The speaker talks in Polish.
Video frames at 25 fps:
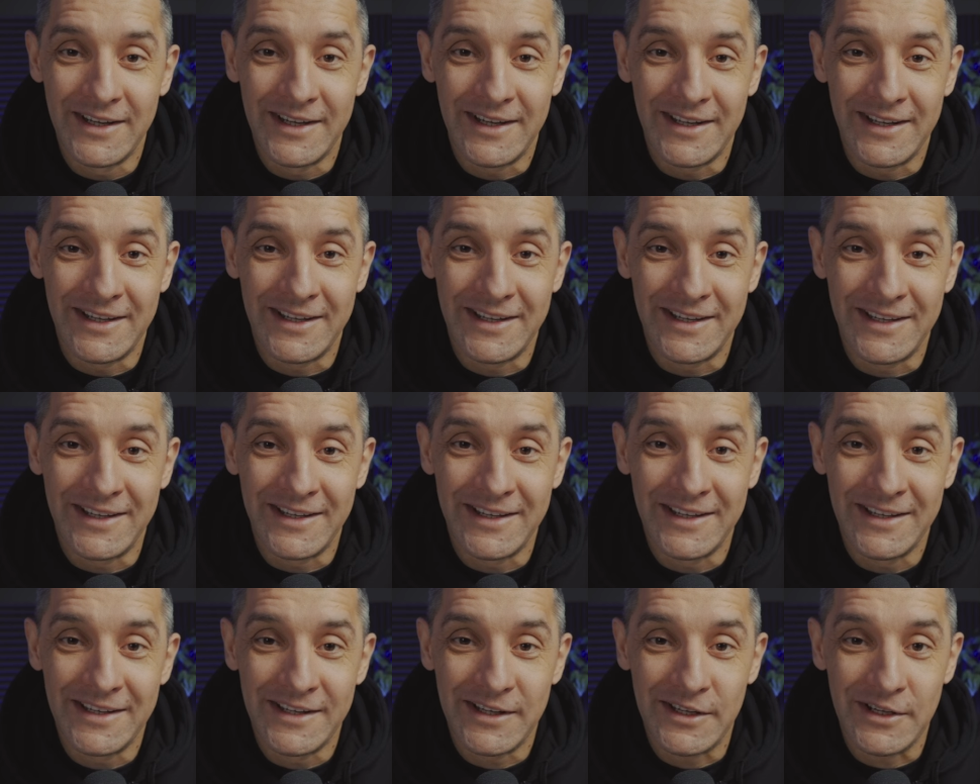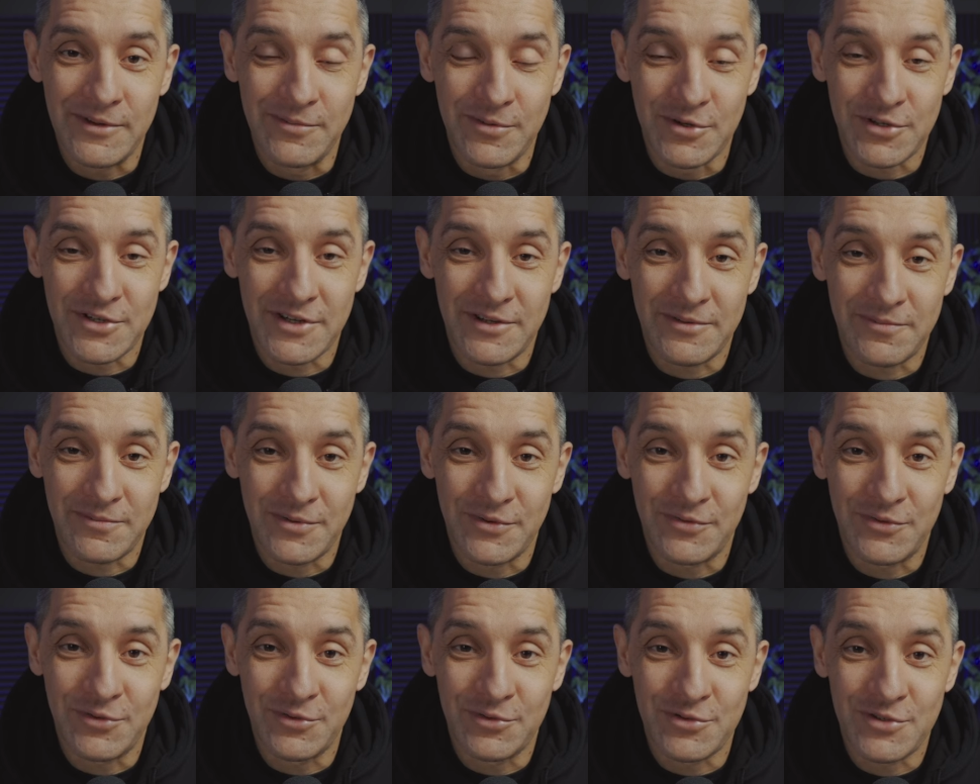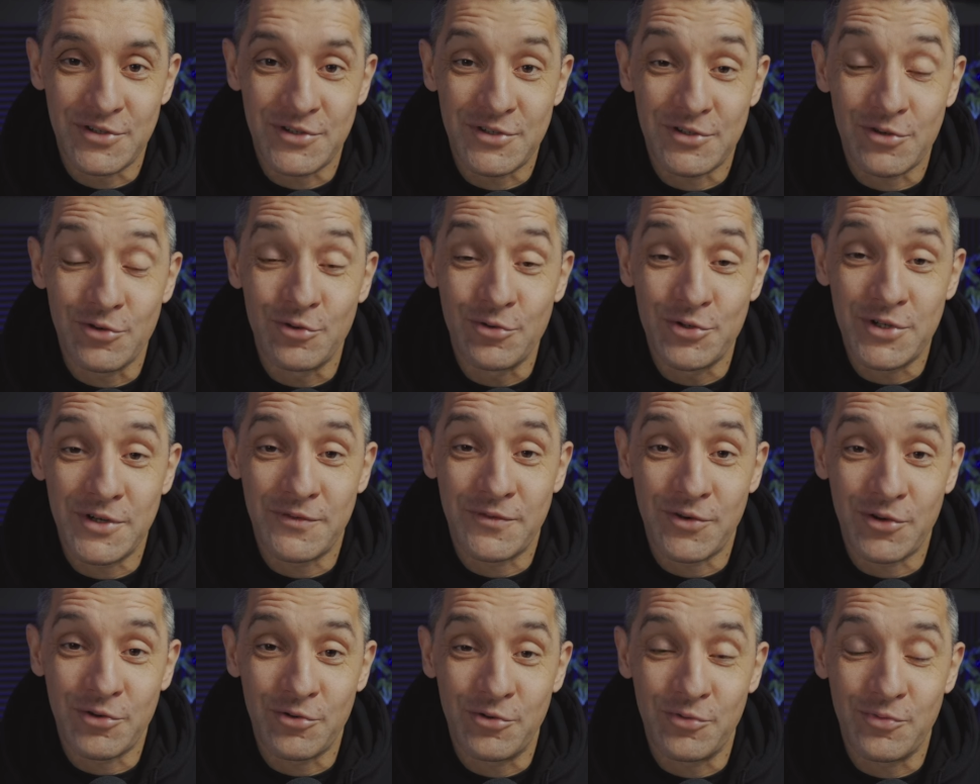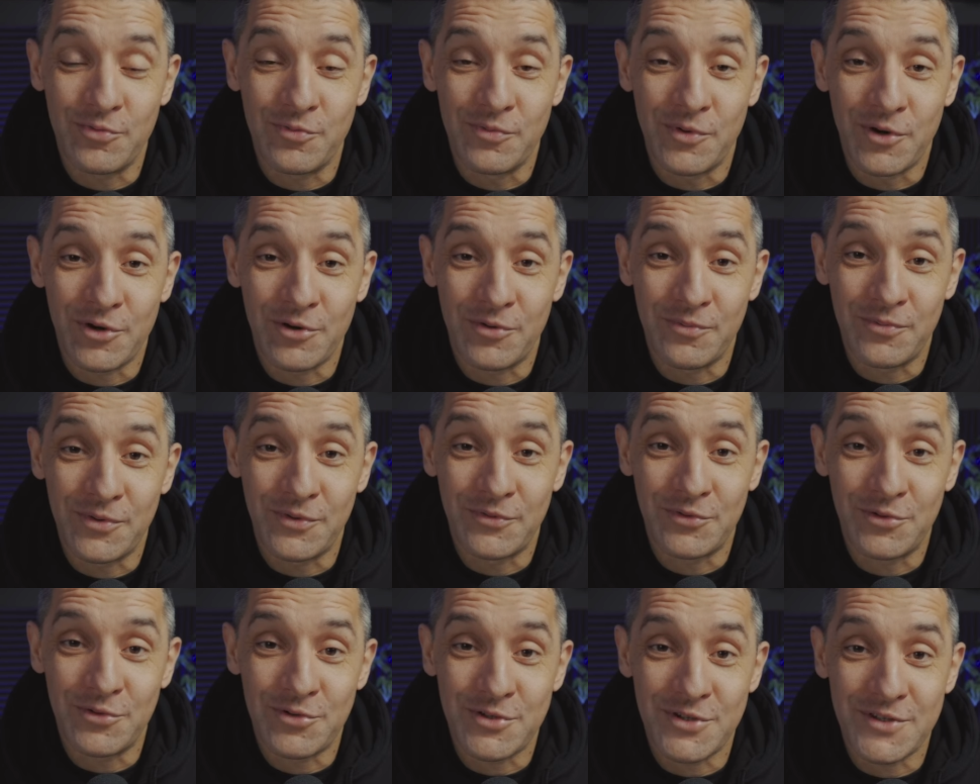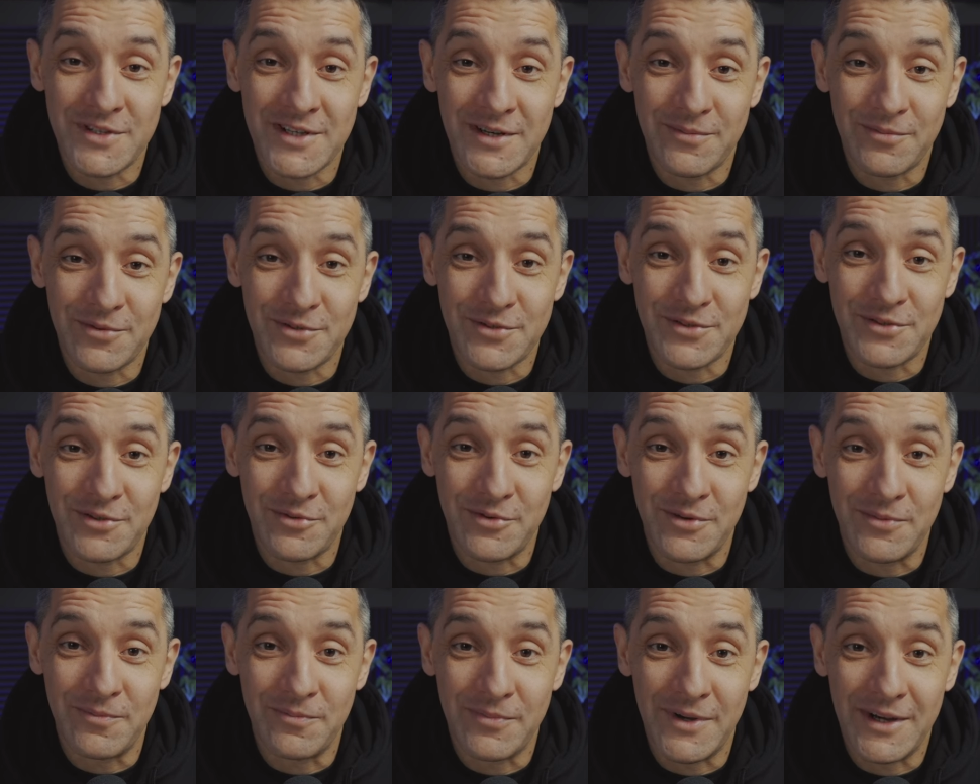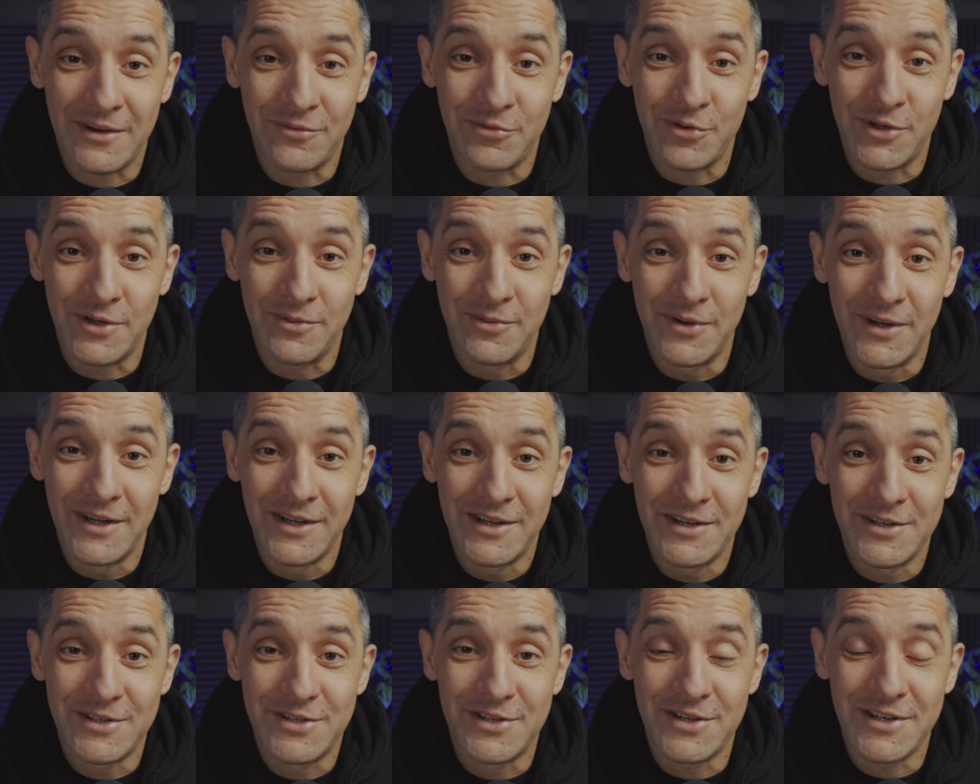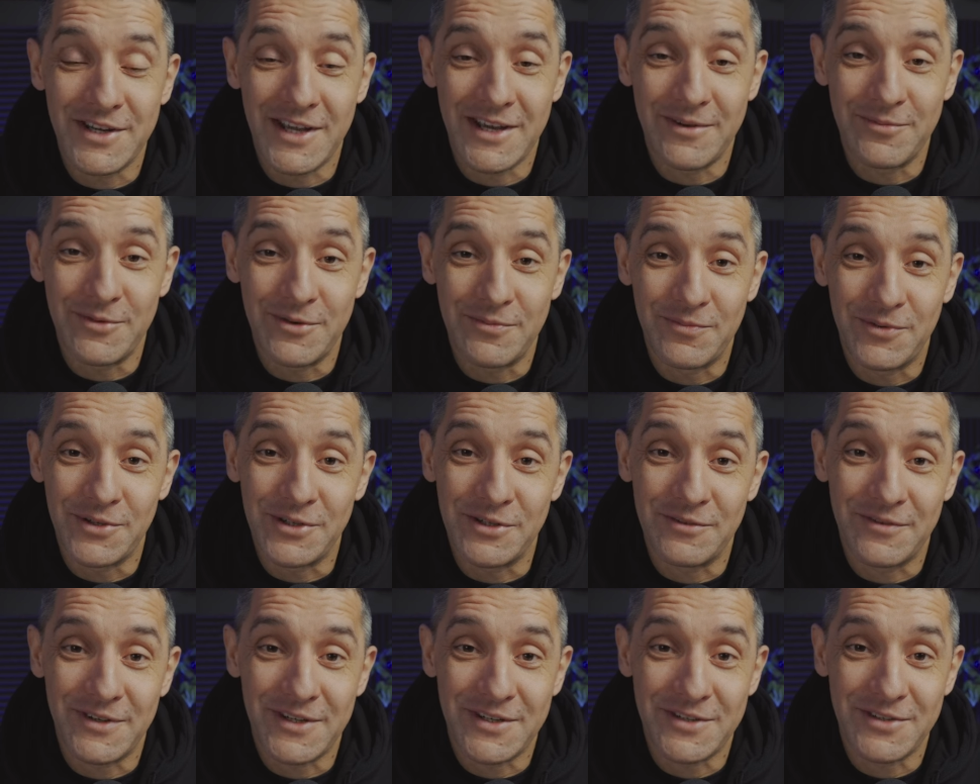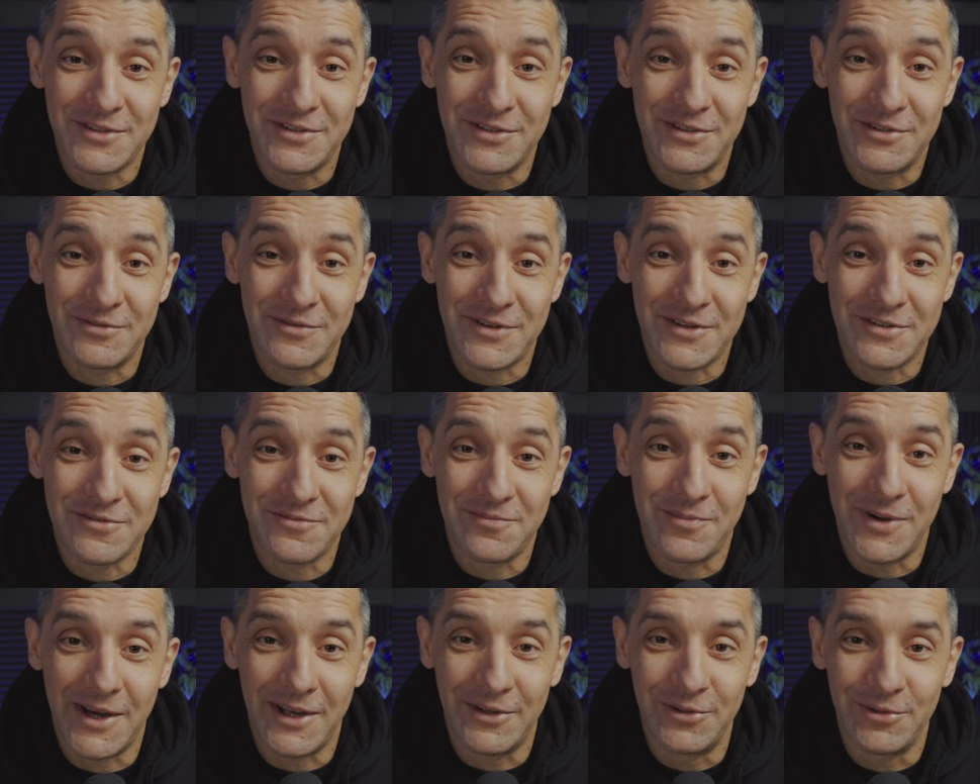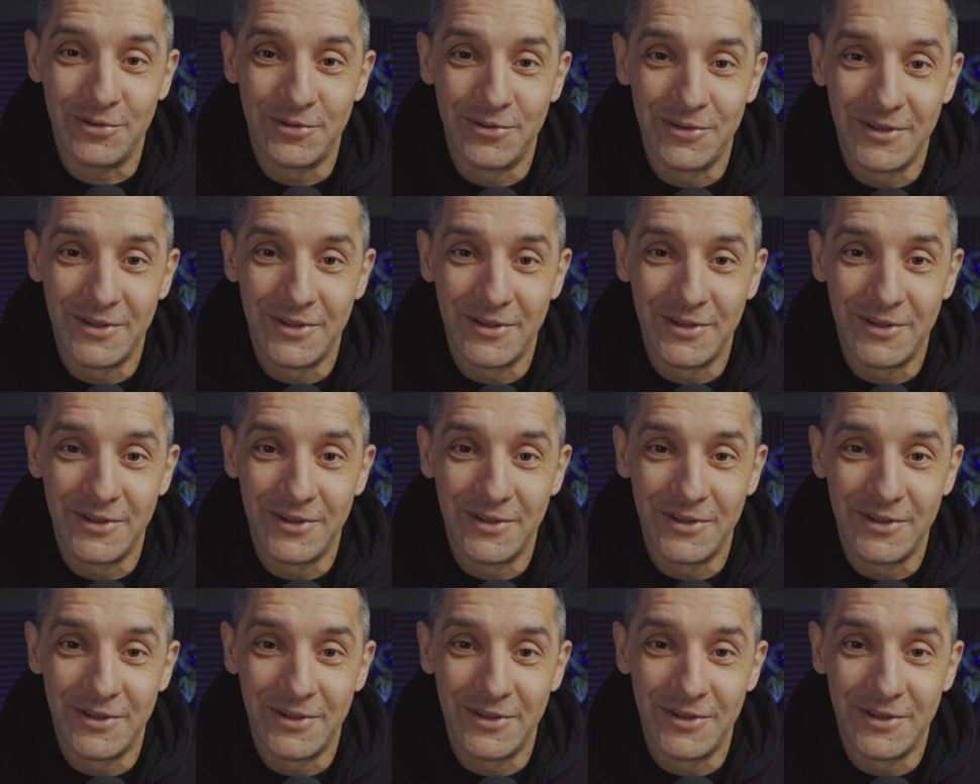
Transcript: Yy, I można powtórzyć, ludzie wokół mogą powtórzyć za apostołem Pawłem: Żyjemy, ponieważ Ty trwasz w Panu.